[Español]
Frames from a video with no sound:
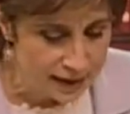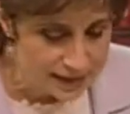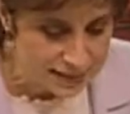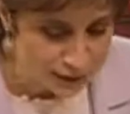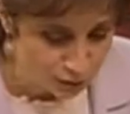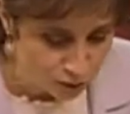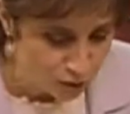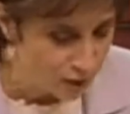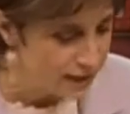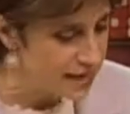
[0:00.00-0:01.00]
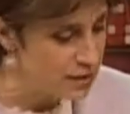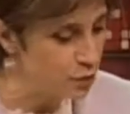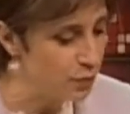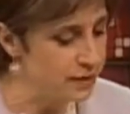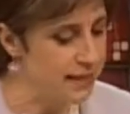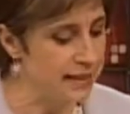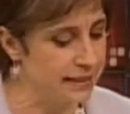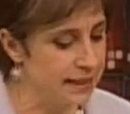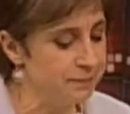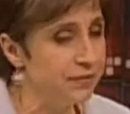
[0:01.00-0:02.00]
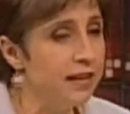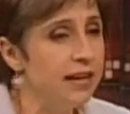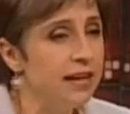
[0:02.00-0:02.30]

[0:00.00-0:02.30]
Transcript: Gracias Antonio, Ignacio por estar aquí.